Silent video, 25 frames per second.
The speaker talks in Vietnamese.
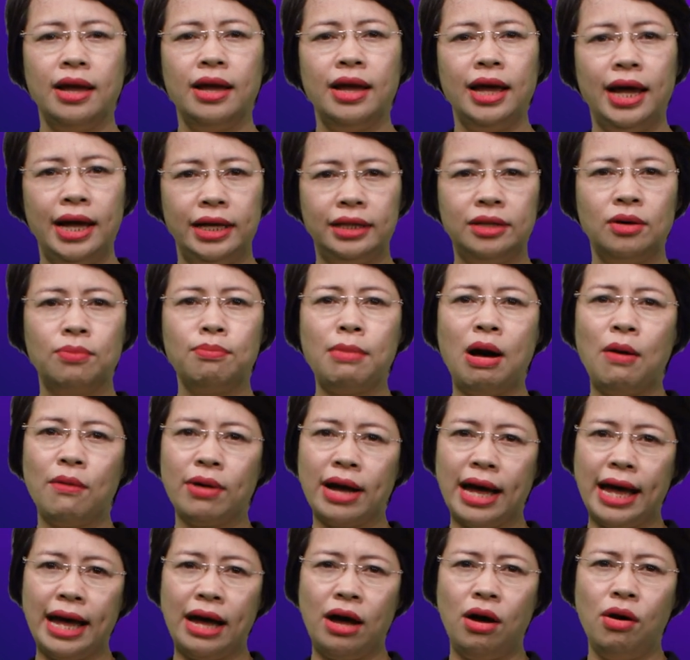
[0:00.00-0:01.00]
Hệ thống báo
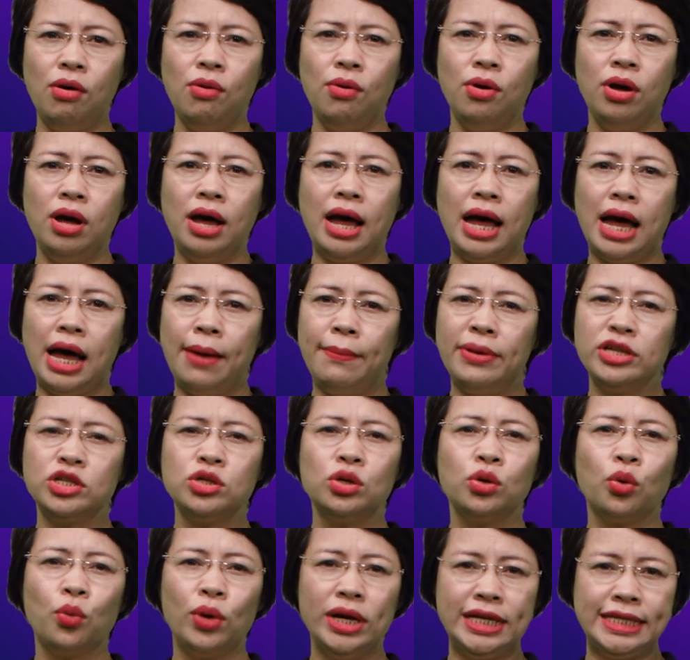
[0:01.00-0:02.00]
cáo
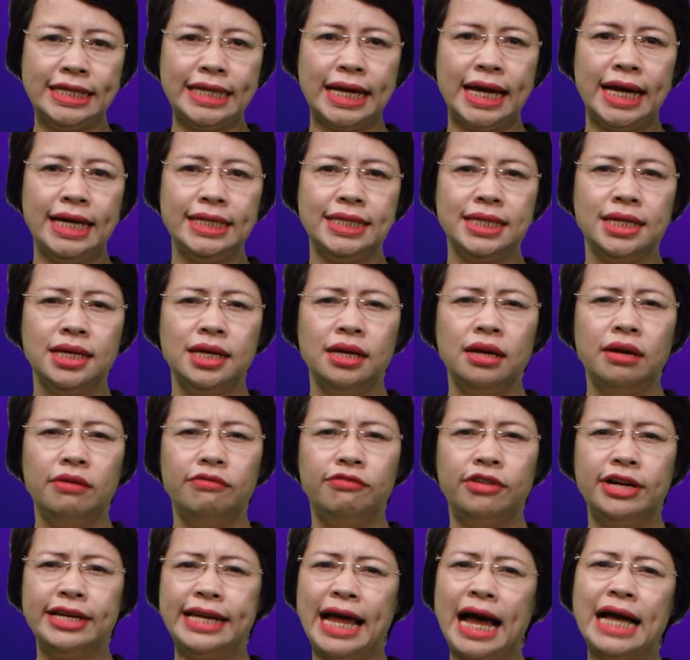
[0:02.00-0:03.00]
Amazon QuickSight
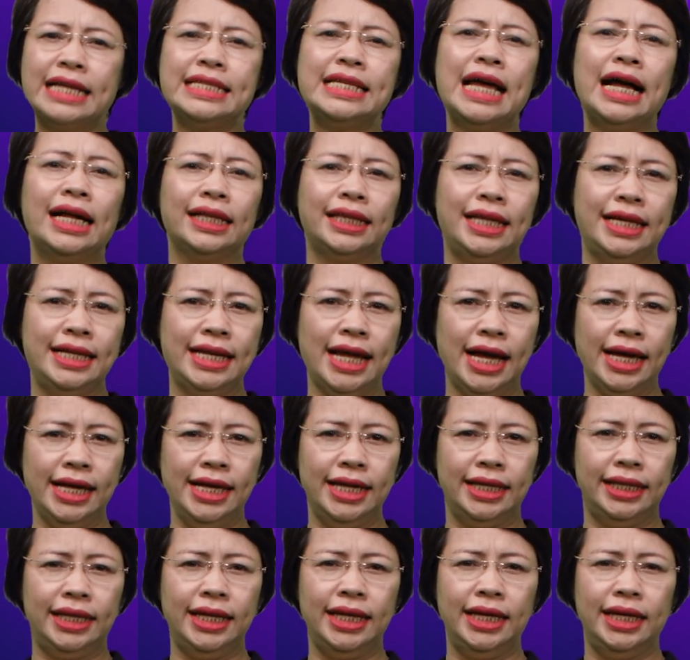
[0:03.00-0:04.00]
với đa dạng tính năng
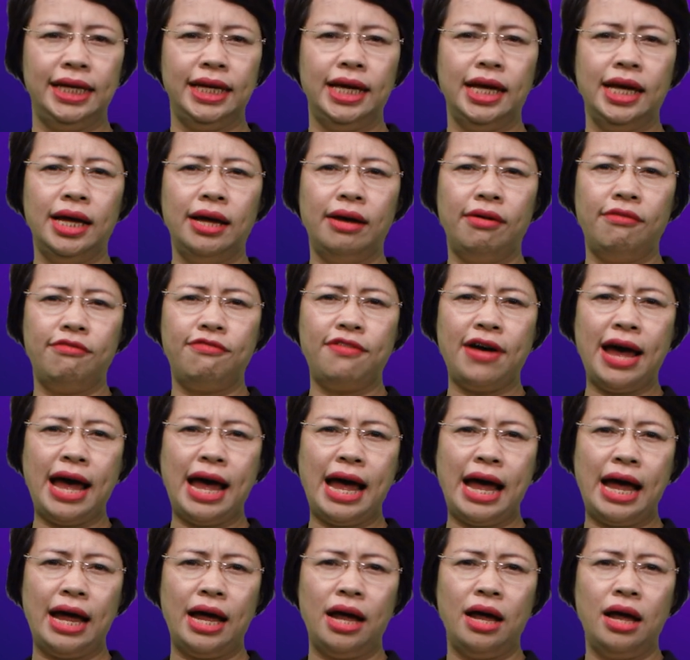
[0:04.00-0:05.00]
hiển thị
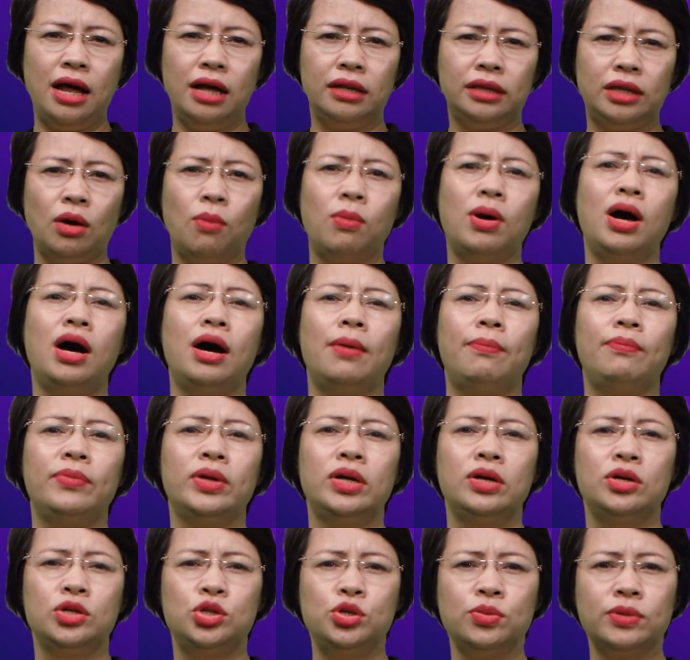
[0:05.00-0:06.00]
và tổng hợp
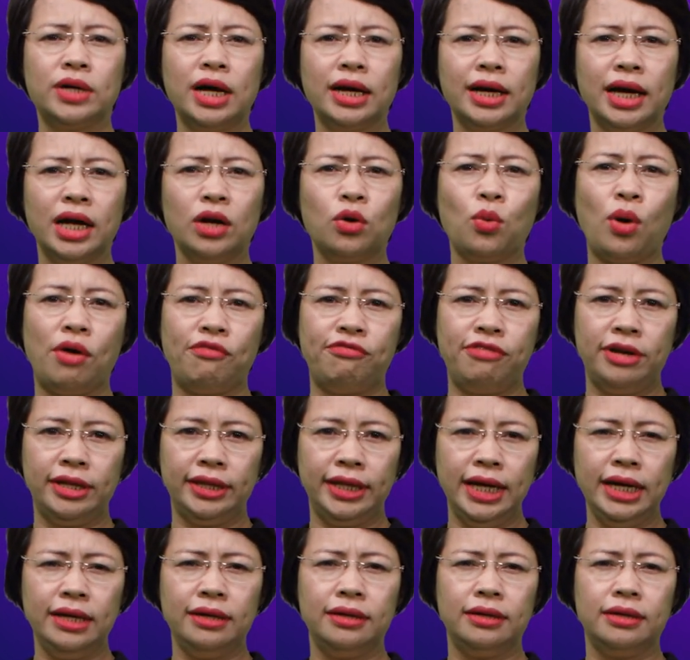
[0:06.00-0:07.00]
giúp các kết quả
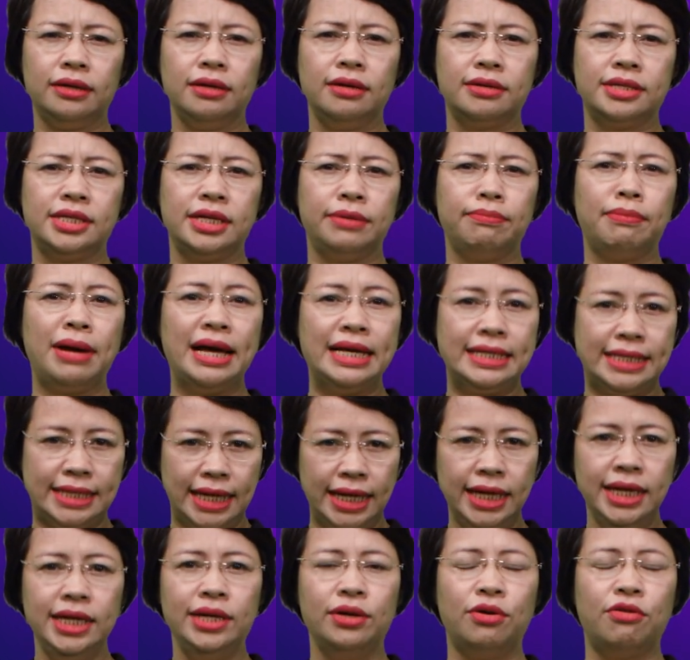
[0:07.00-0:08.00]
phân tích được trình bày dễ
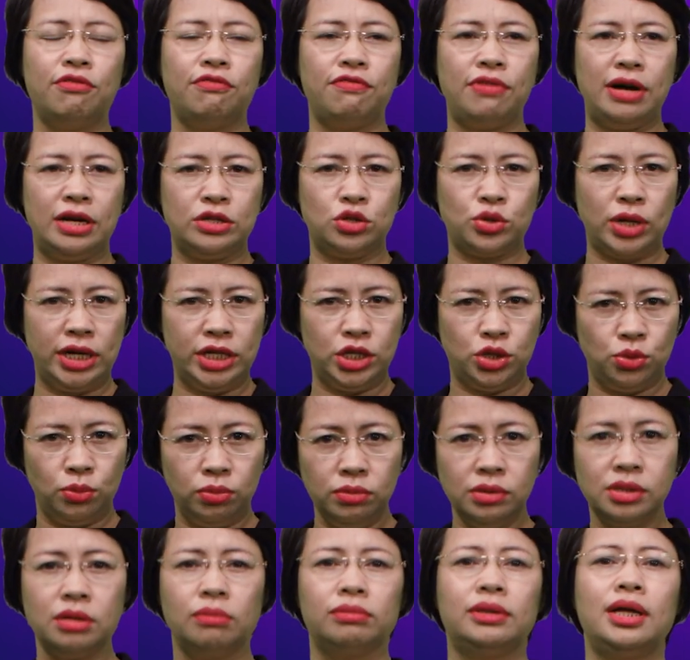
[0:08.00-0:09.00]
hiểu và xoáy
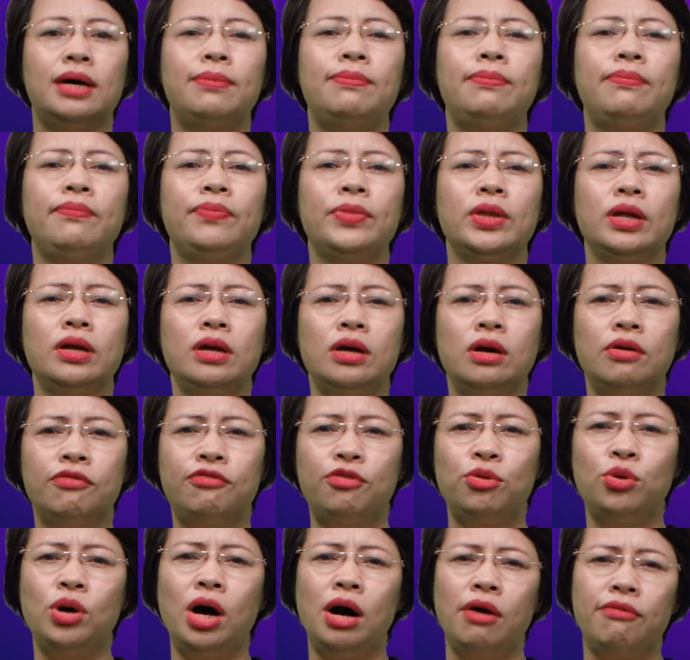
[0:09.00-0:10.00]
trúng trọng tâm,
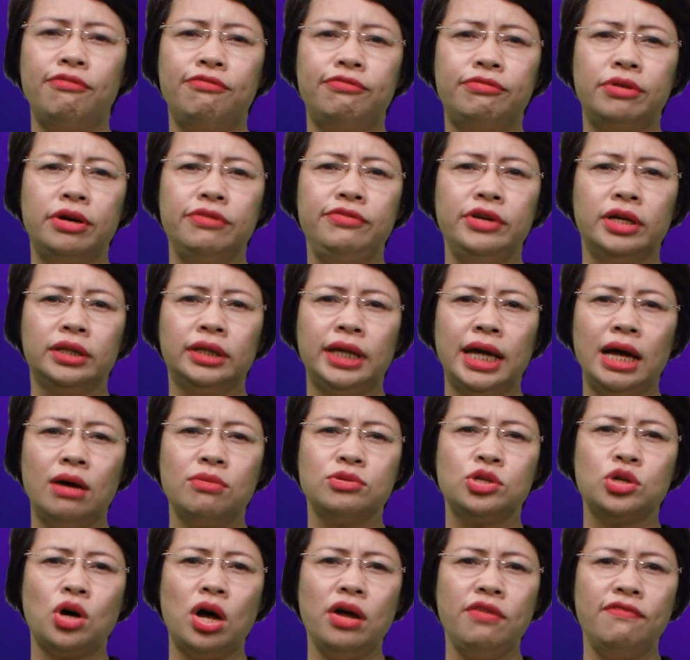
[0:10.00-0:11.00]
phù hợp với việc
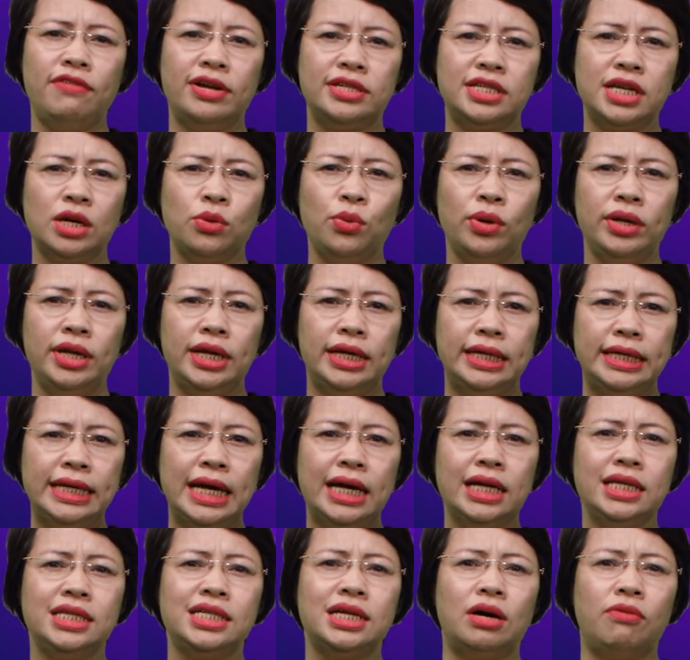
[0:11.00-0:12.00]
theo dõi và ra quyết định
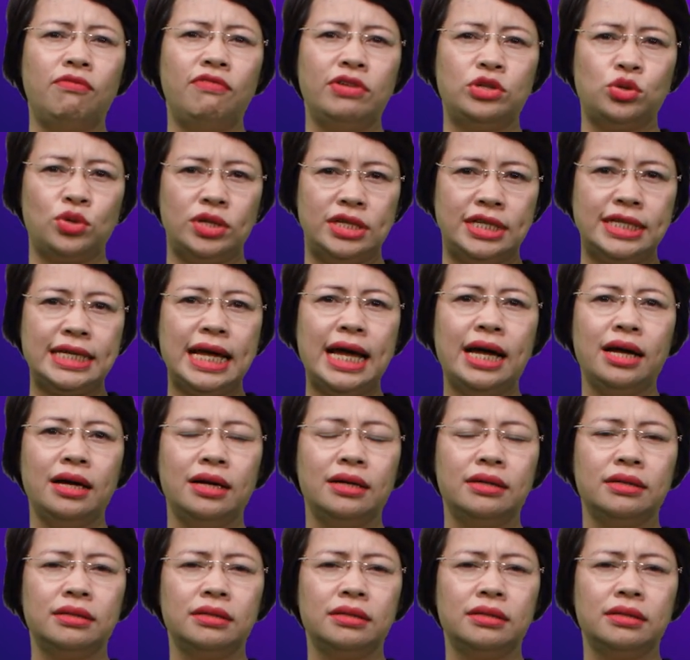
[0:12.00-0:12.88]
nhanh chóng và chuẩn xác.